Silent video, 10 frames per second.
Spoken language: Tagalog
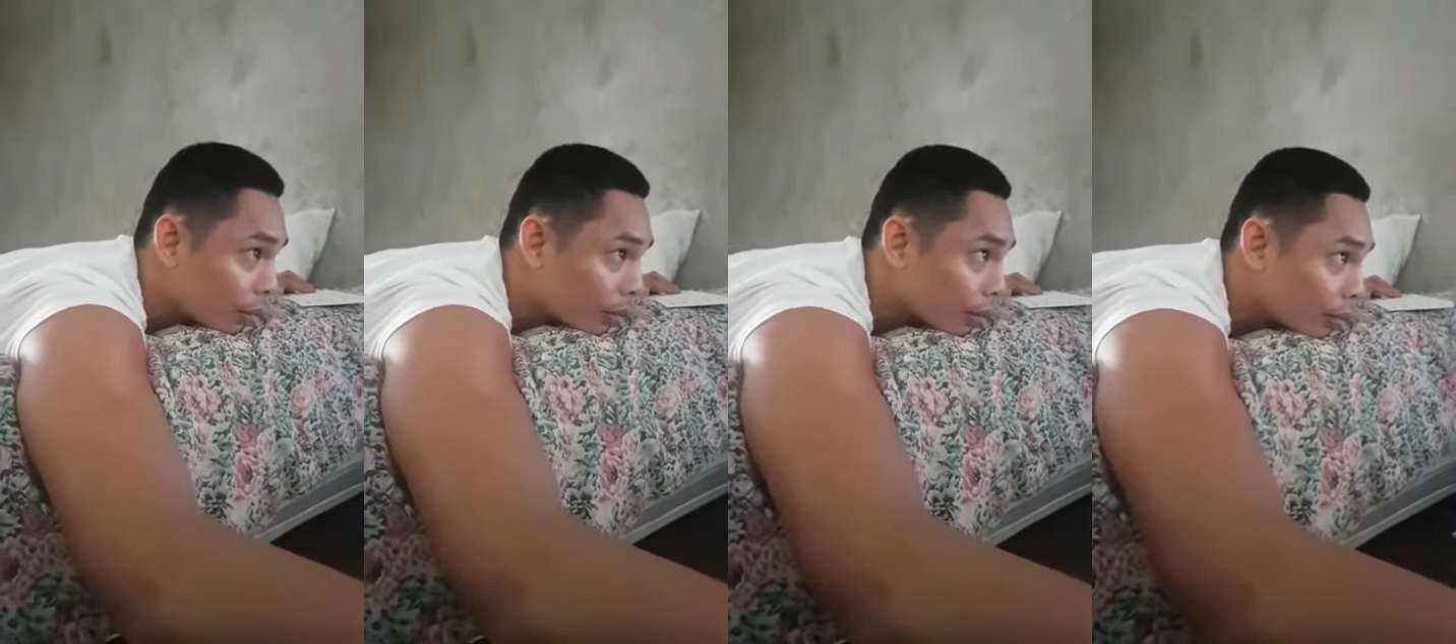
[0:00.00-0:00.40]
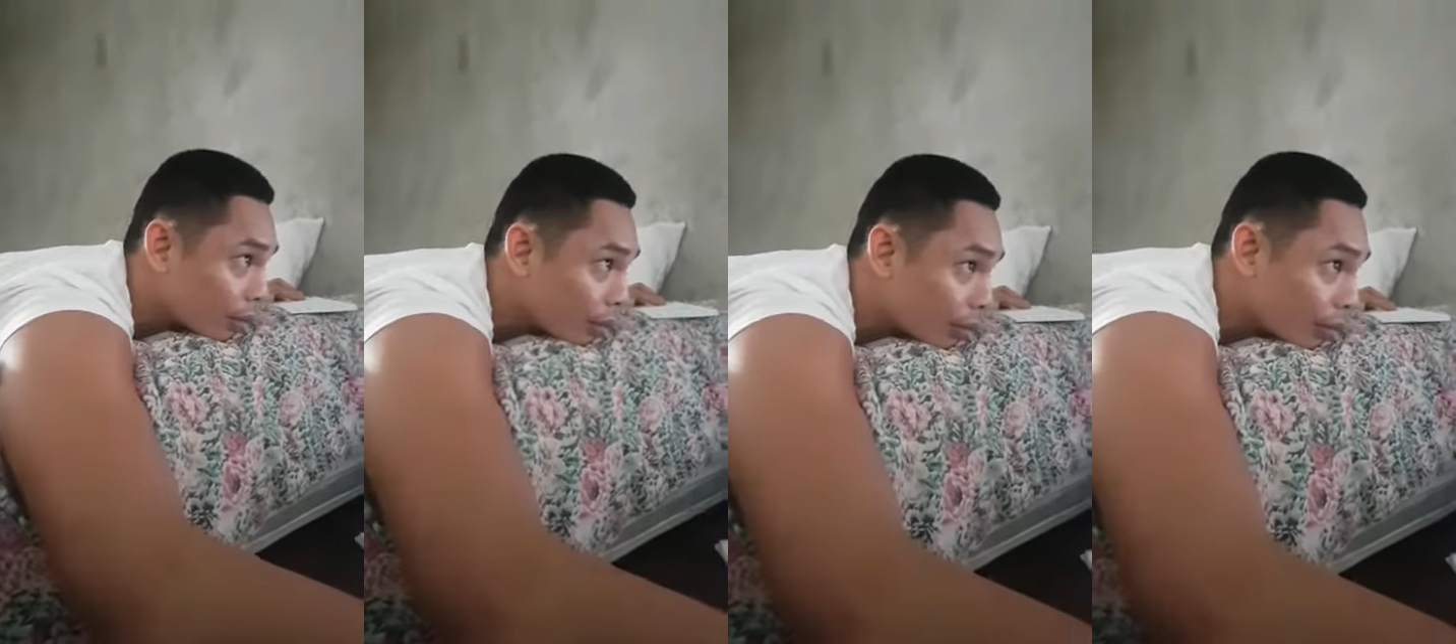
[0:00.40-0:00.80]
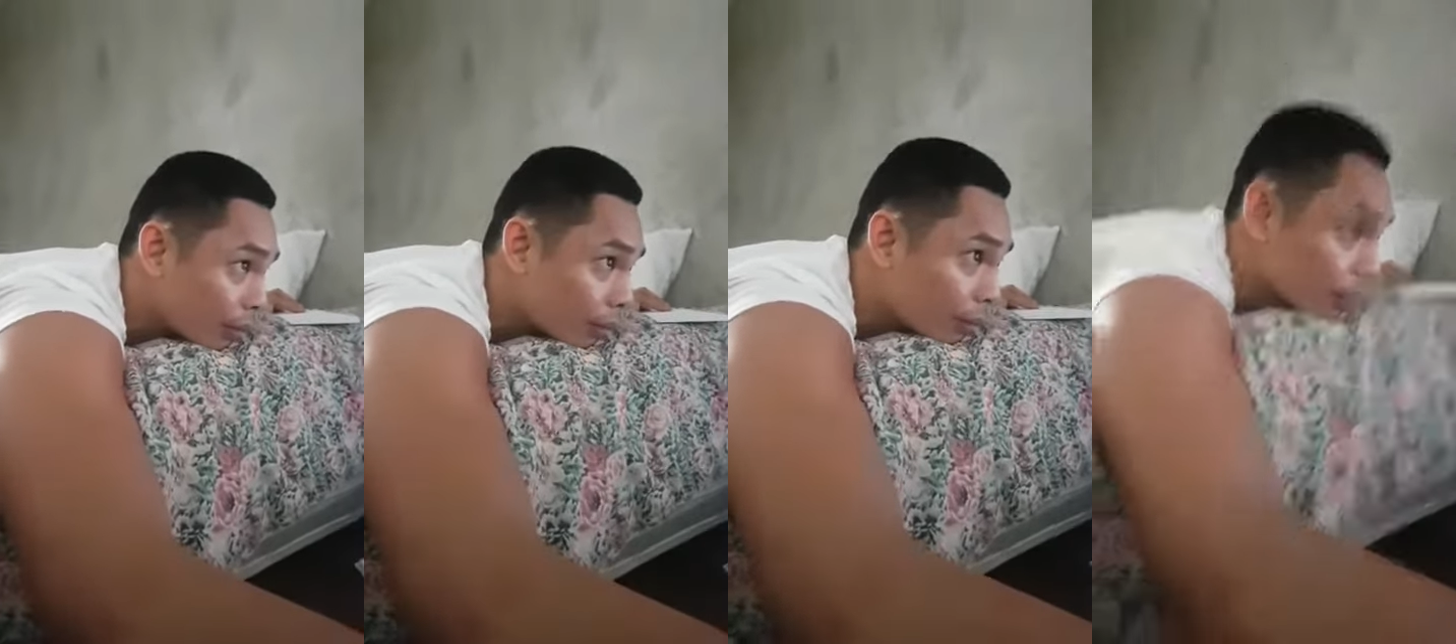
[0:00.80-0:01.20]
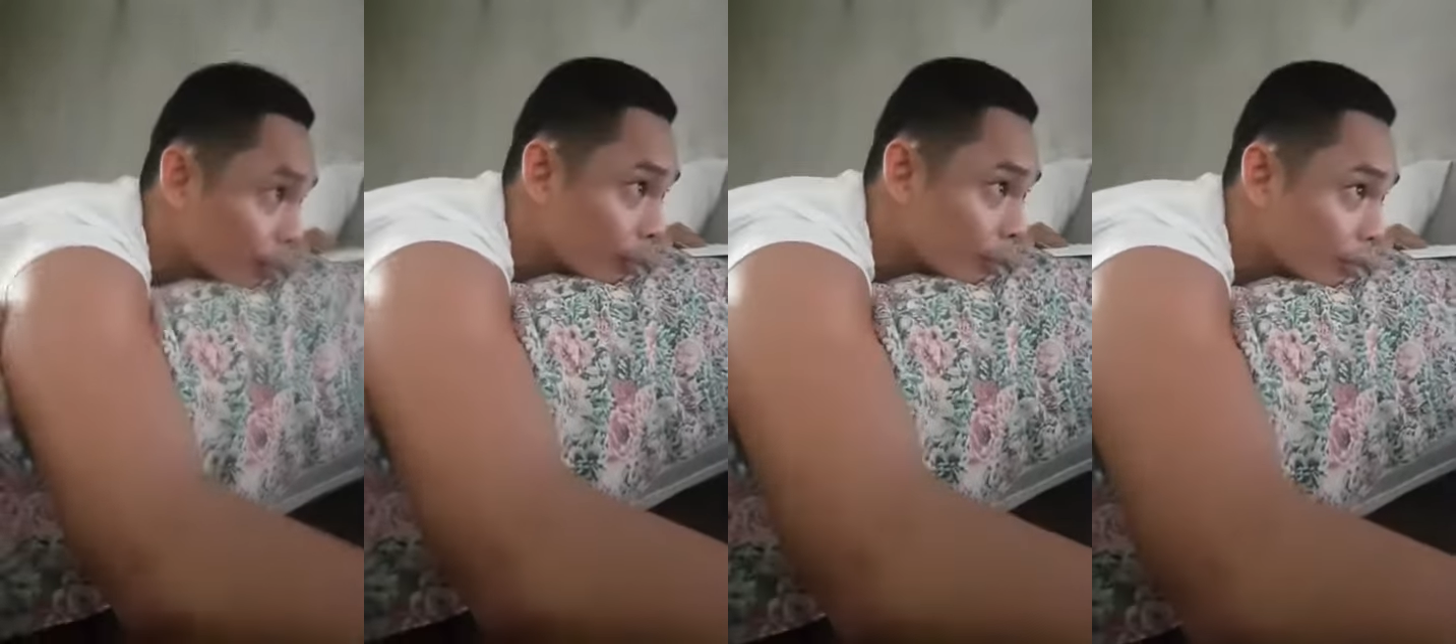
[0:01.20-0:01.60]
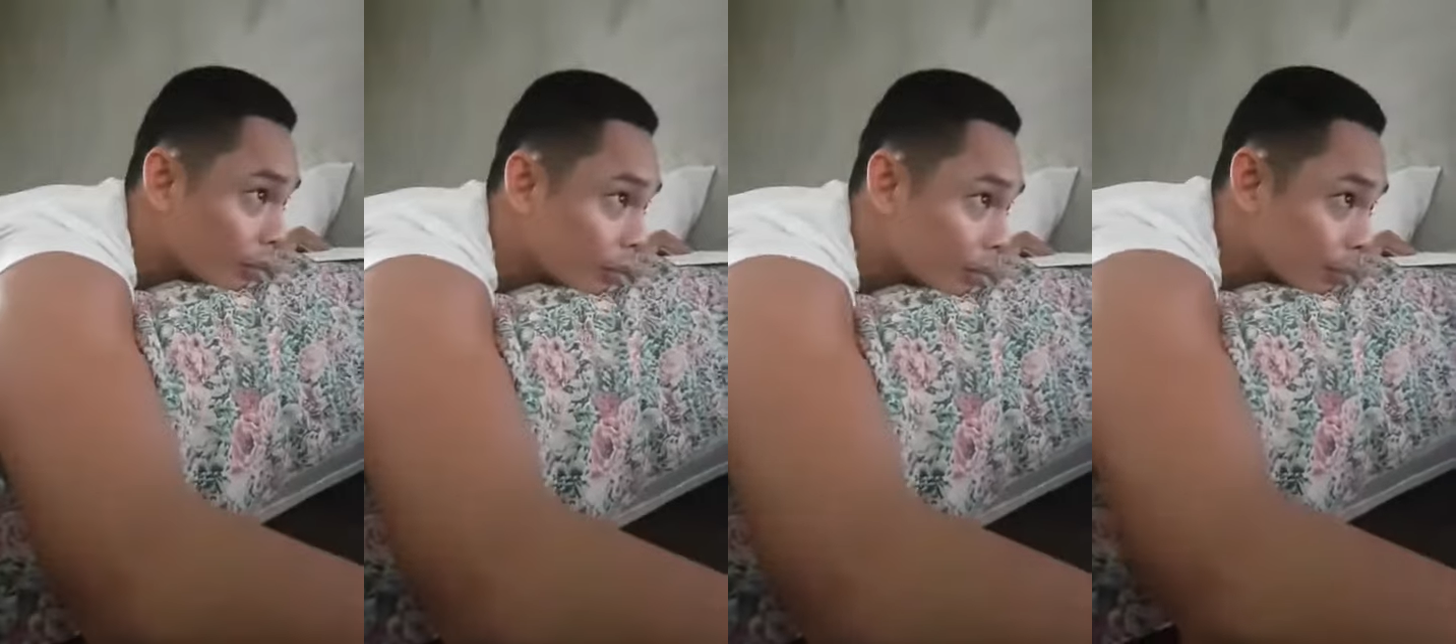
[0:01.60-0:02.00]
He studied in
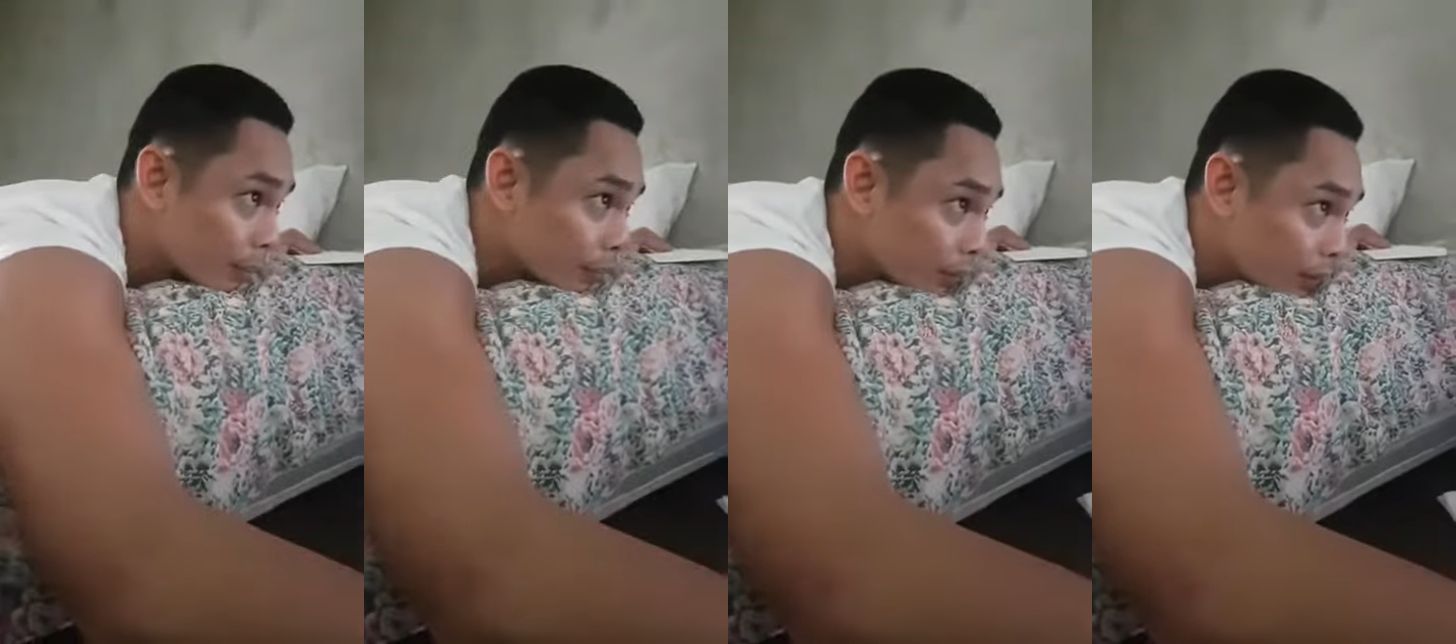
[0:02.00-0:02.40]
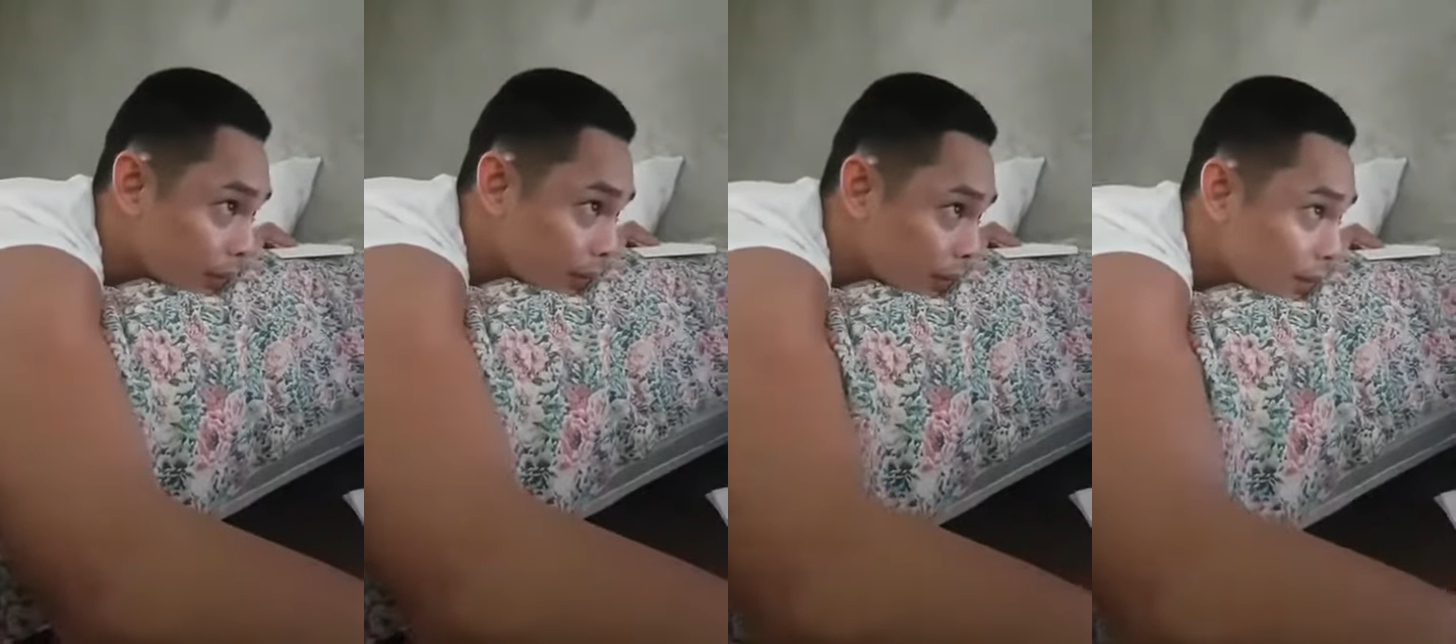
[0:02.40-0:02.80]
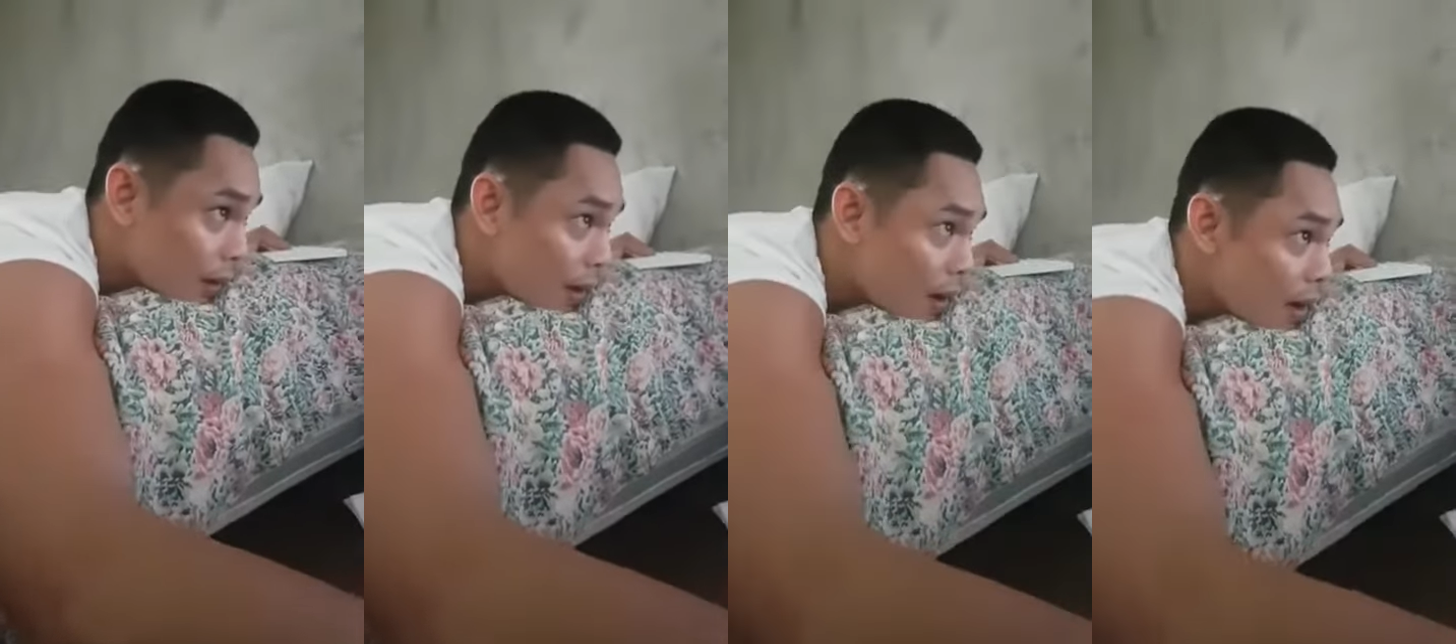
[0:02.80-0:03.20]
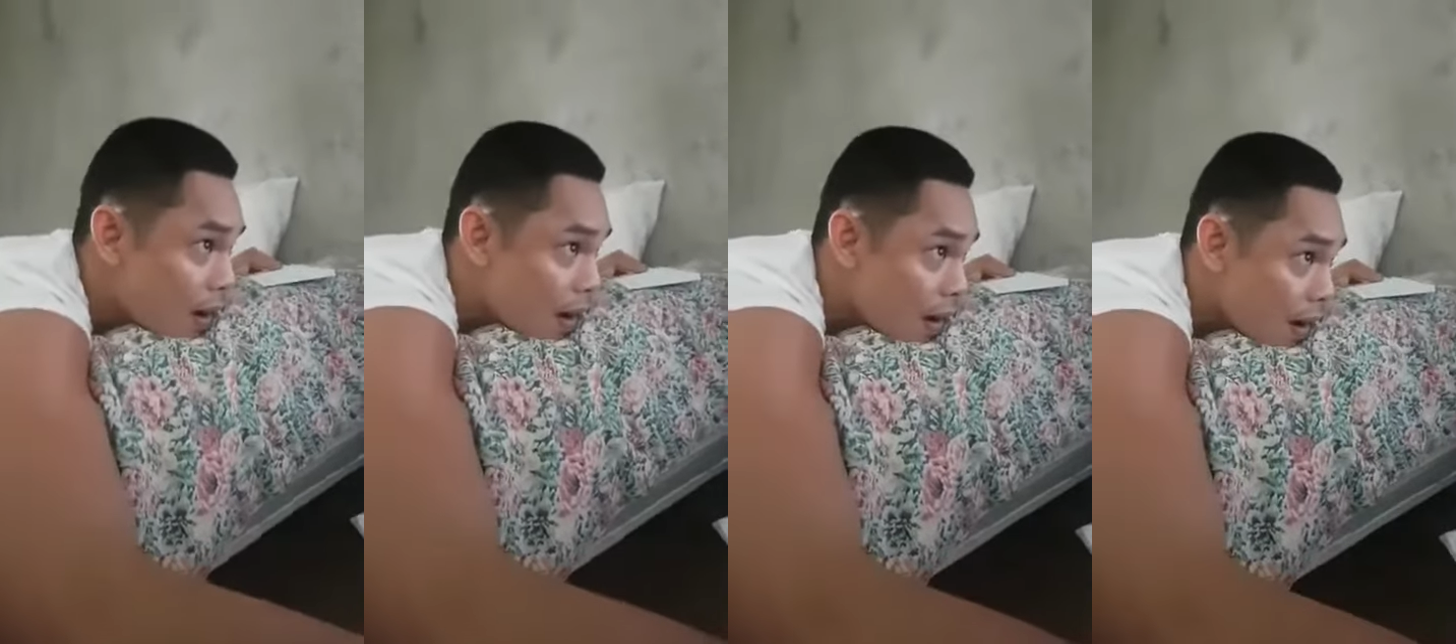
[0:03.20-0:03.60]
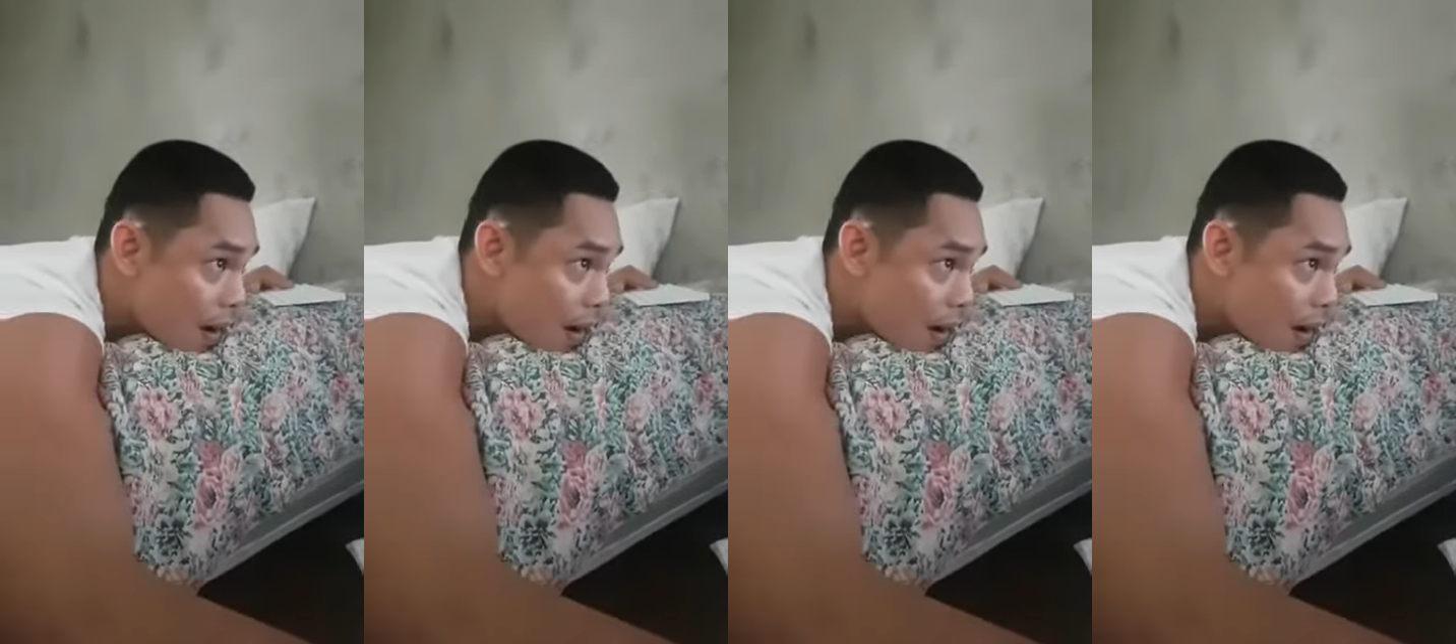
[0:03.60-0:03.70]
Ateneo, dun ko po siya na-meet.